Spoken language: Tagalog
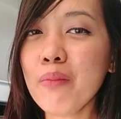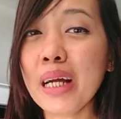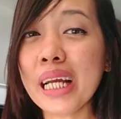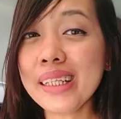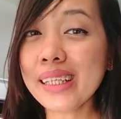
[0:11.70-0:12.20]

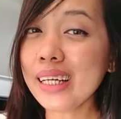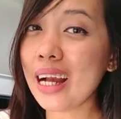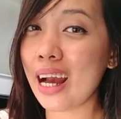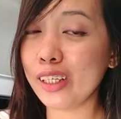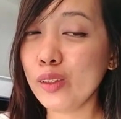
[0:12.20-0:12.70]
Magandang
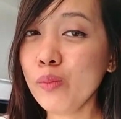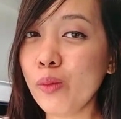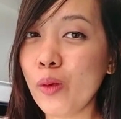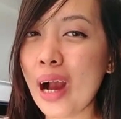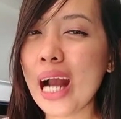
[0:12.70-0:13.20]
araw
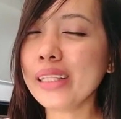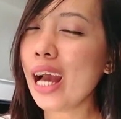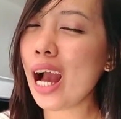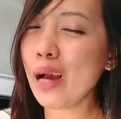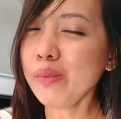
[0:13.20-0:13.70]
po at
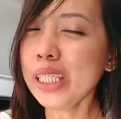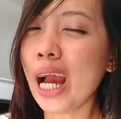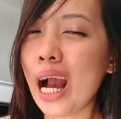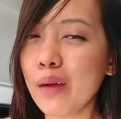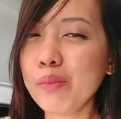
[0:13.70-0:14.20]
happy
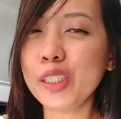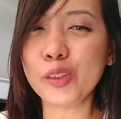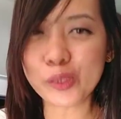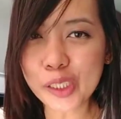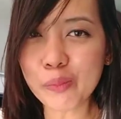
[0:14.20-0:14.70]
happy
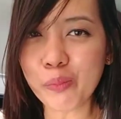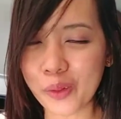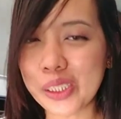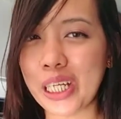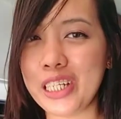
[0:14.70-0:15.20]
new year
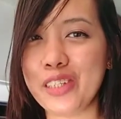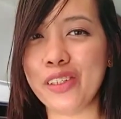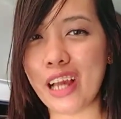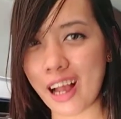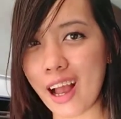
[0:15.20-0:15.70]
po sa
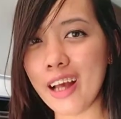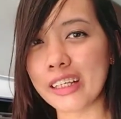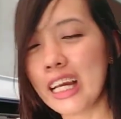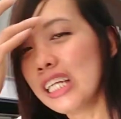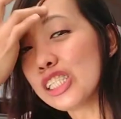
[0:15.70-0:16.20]
inyong lahat.
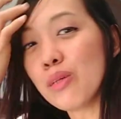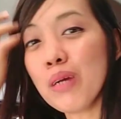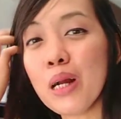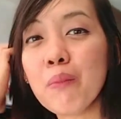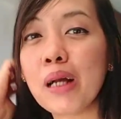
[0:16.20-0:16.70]
Sa
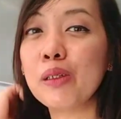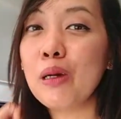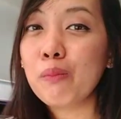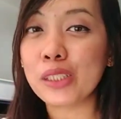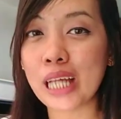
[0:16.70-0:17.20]
mga bago
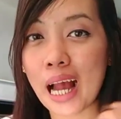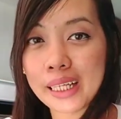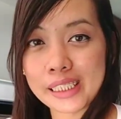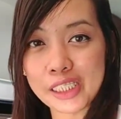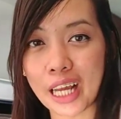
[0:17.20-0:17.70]
lang po sa
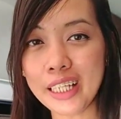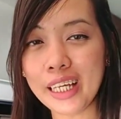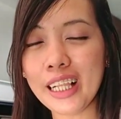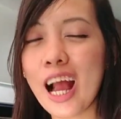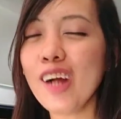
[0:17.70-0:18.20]
aking
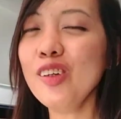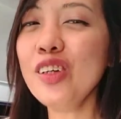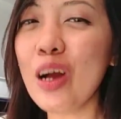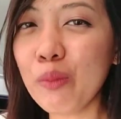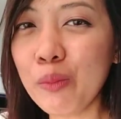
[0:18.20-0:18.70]
channel,
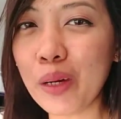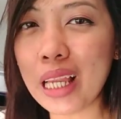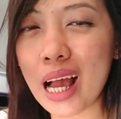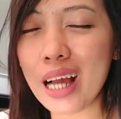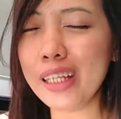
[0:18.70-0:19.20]
ako nga po
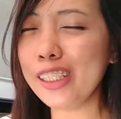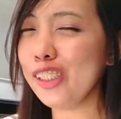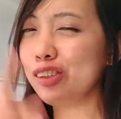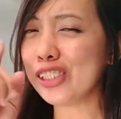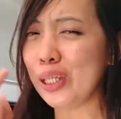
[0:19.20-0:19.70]
pala ang
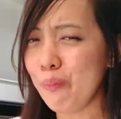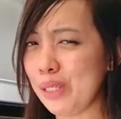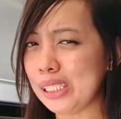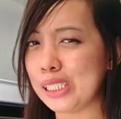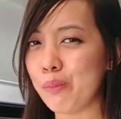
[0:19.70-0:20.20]
inyong
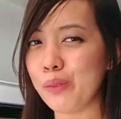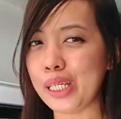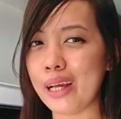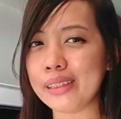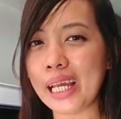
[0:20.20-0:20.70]

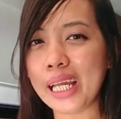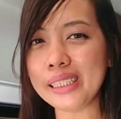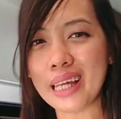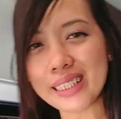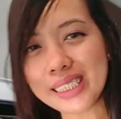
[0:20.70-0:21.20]
simpleng-simpleng
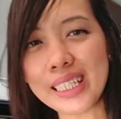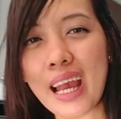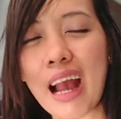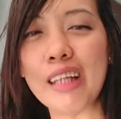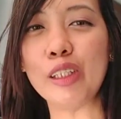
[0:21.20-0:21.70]
ate na
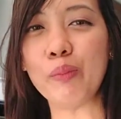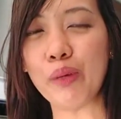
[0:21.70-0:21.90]
si Ate